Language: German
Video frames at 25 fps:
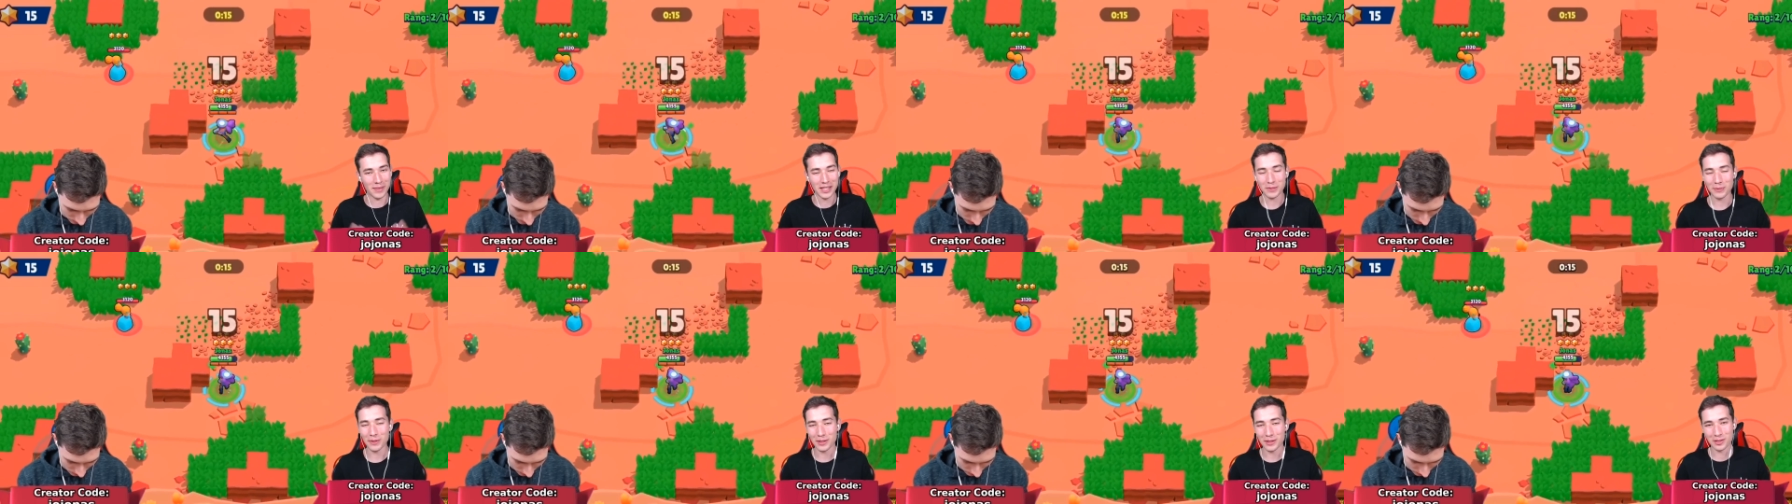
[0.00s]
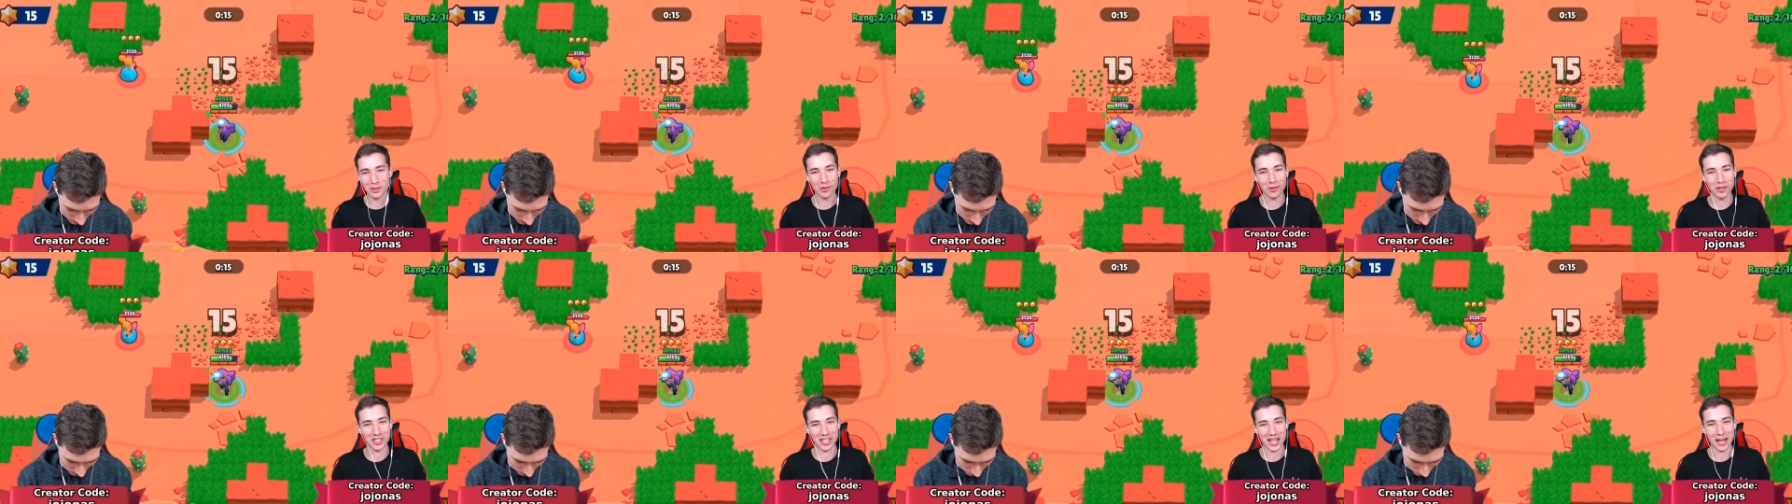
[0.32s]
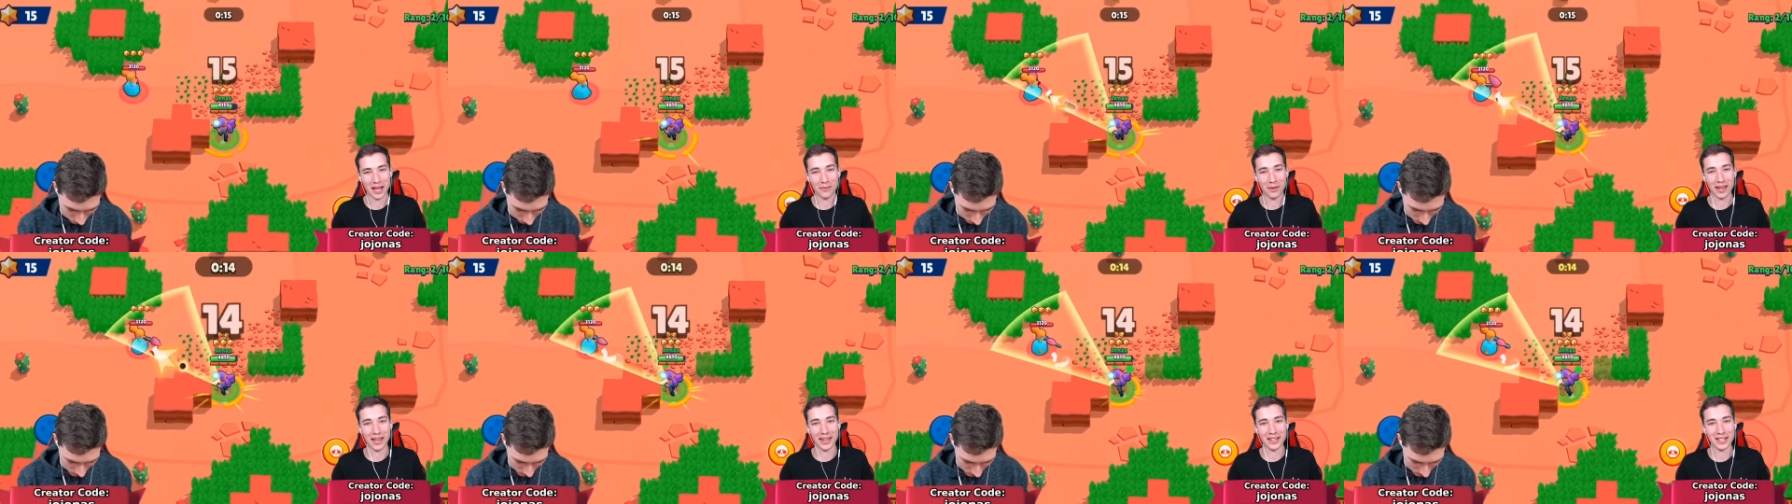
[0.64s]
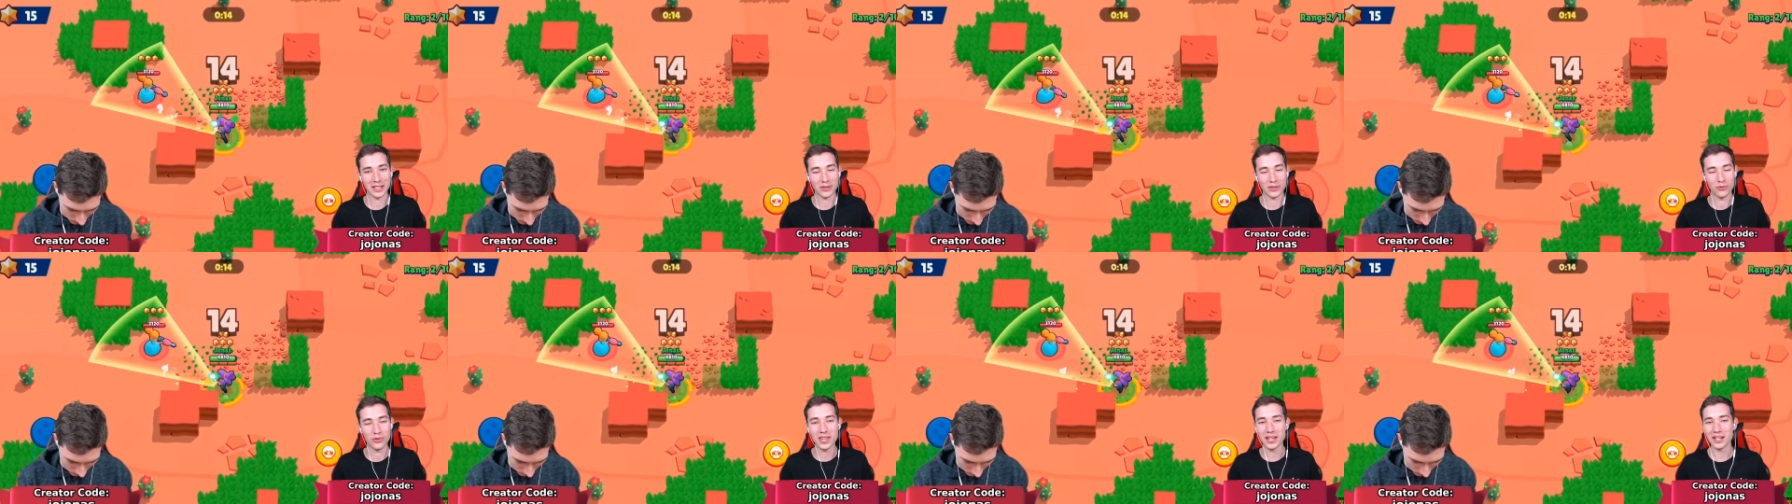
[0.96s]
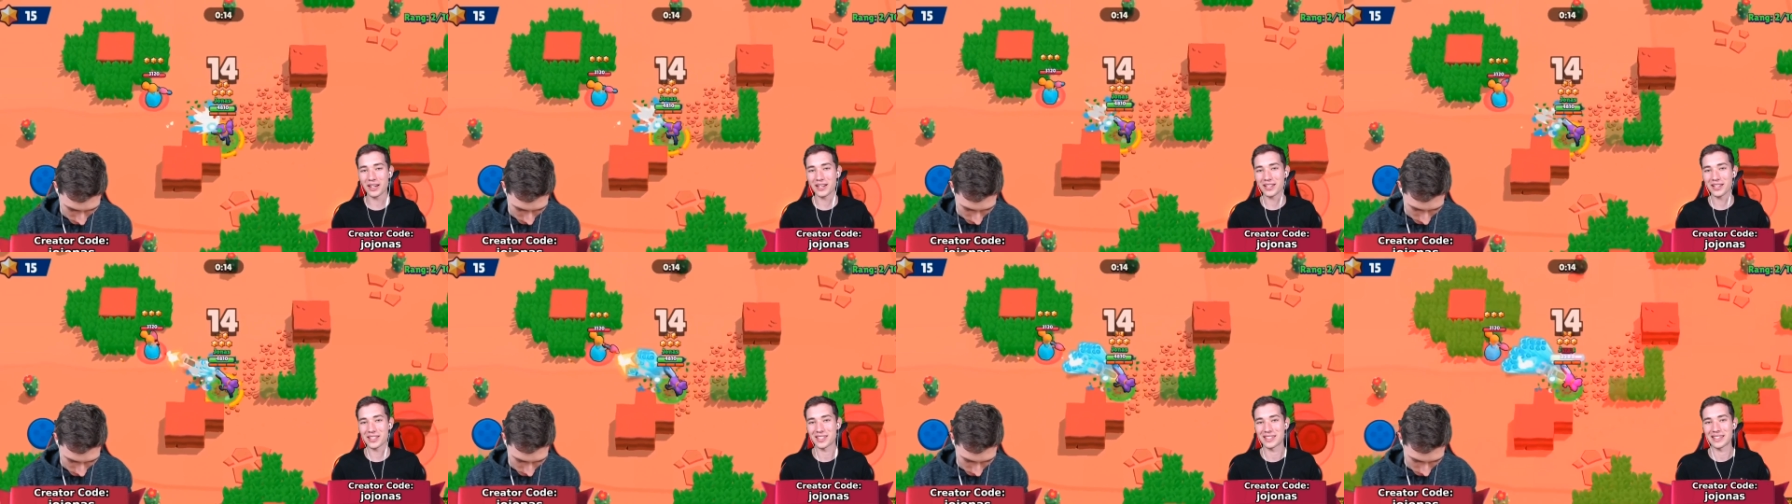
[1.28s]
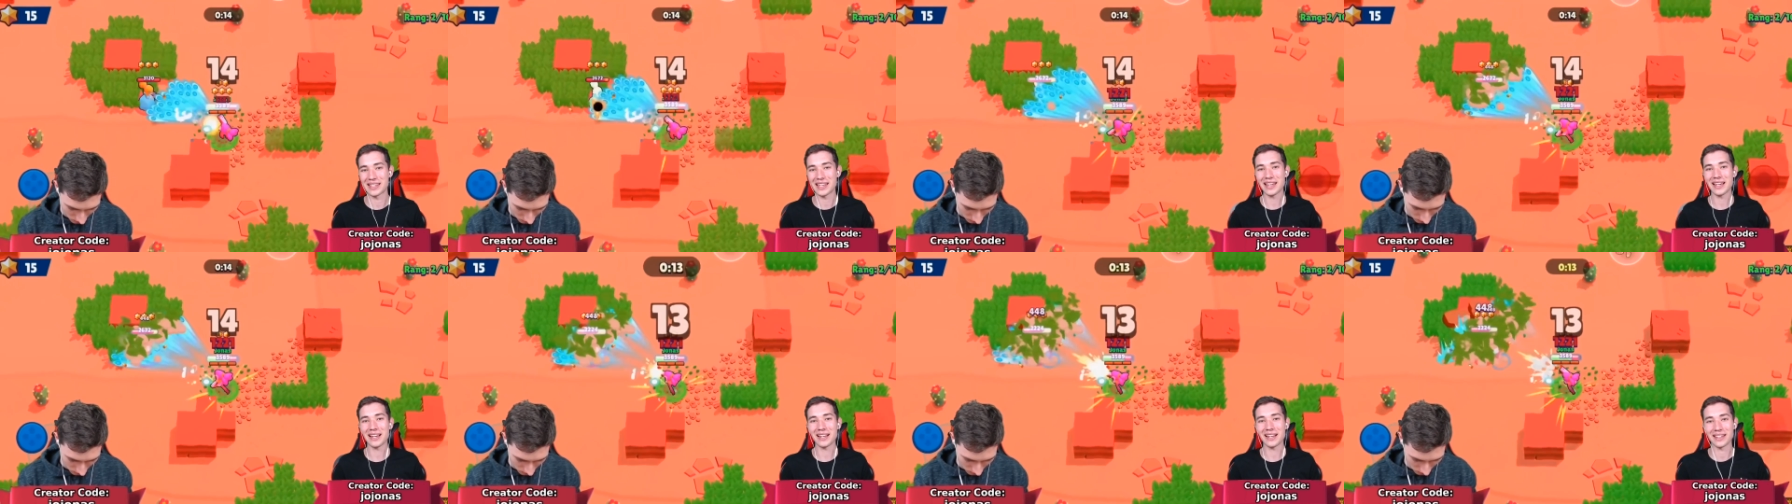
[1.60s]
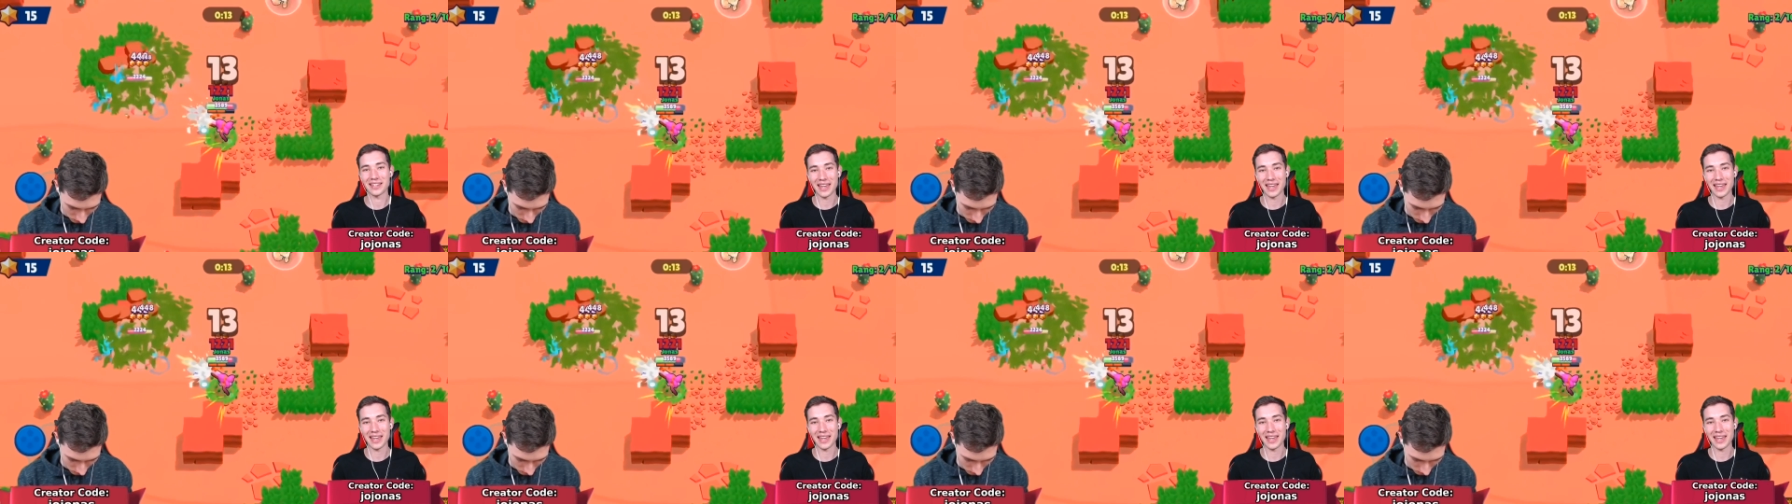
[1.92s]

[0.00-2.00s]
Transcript: ich persönlich habe eigentlich wirklich sehr